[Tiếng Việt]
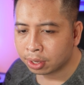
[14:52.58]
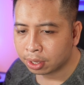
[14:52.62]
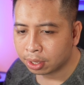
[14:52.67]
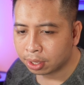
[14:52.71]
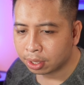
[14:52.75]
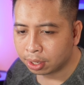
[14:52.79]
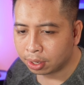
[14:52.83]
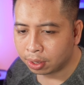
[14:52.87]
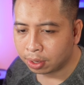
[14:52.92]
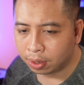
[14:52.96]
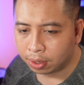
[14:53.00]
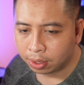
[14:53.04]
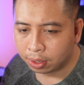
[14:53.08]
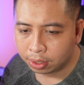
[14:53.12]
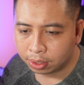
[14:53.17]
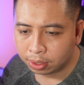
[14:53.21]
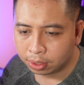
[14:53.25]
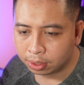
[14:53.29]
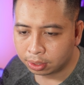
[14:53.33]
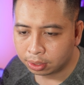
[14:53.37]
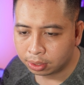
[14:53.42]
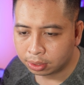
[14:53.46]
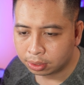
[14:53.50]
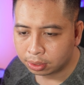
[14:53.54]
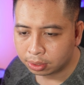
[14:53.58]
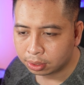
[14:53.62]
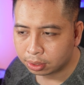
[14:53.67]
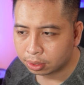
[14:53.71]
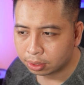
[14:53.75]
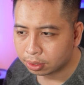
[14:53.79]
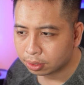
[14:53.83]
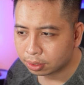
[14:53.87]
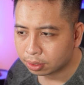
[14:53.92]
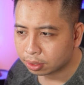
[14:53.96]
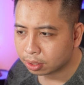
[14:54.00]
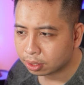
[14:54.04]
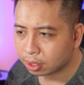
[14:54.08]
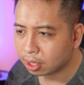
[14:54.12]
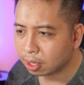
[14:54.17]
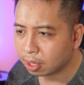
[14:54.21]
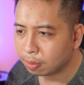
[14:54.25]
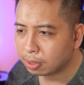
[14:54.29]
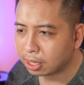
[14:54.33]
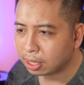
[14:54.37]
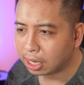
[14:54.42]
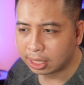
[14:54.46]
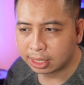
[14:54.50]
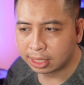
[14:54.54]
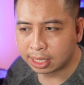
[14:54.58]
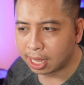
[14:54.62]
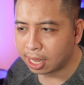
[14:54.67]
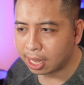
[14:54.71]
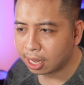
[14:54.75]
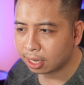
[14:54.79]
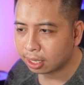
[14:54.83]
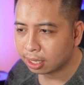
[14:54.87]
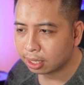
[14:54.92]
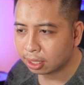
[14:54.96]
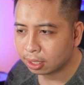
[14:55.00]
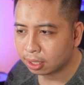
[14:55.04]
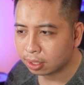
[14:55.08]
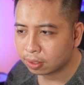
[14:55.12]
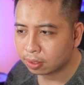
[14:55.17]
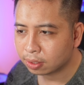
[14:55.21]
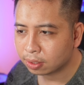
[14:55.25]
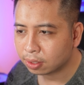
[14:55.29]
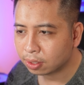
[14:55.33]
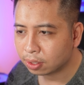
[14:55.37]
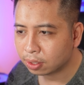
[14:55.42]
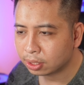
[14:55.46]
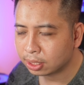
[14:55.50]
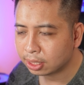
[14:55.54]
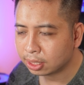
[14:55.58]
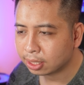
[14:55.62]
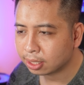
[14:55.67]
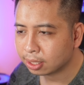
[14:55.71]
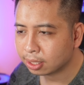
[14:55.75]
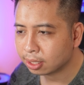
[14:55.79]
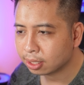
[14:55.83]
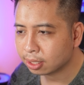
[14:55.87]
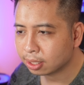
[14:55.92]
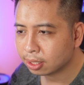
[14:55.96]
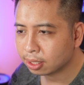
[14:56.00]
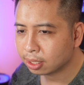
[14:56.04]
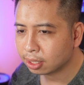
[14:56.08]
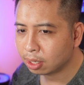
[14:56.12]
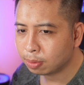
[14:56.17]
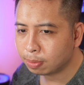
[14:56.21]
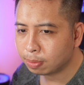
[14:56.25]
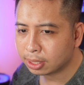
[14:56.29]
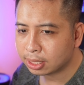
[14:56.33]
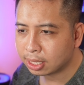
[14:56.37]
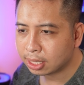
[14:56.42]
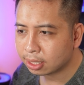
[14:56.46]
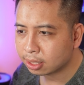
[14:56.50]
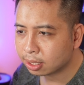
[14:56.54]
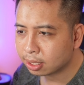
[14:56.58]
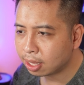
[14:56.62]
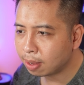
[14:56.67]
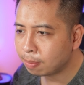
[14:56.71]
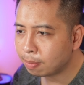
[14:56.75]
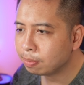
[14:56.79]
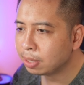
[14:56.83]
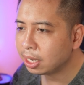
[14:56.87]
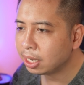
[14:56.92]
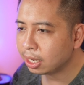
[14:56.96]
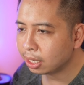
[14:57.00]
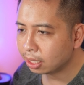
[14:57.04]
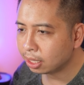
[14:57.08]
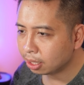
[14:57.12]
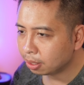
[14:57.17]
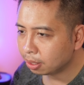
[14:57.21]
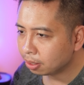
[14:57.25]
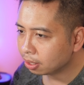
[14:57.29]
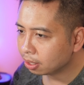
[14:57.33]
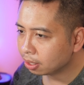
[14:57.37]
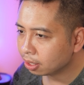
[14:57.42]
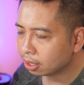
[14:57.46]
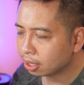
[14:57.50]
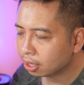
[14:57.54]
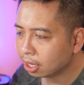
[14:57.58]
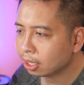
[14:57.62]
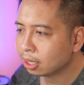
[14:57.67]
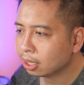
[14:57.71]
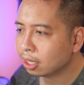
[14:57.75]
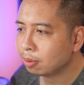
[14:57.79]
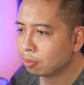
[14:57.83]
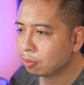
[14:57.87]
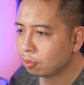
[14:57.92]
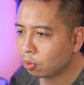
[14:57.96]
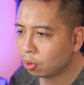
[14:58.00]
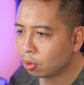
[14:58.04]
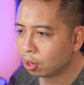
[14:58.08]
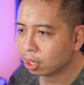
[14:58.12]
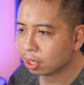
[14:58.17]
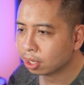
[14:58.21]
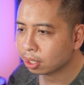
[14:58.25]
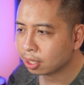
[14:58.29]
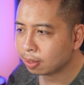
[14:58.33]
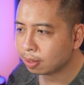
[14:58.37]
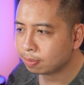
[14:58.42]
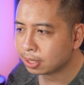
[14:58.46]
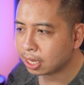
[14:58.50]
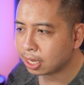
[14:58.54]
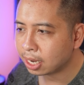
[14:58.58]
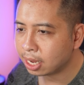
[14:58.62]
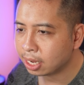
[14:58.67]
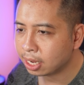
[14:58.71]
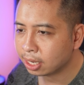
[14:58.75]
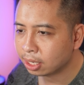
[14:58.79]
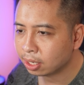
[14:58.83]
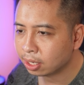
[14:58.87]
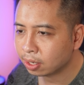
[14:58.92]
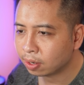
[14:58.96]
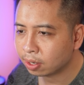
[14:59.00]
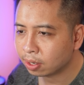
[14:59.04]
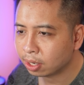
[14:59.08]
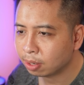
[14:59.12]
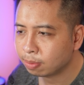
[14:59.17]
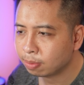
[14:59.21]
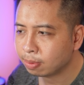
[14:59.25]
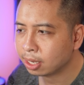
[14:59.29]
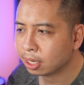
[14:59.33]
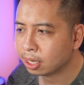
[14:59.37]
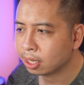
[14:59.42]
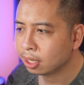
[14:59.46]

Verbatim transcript: nó thử sao mình đánh giá cái nó nó chỉ nếu mà thẩm mỹ thì thích thì mua tầm giá đấy chứ còn nếu mà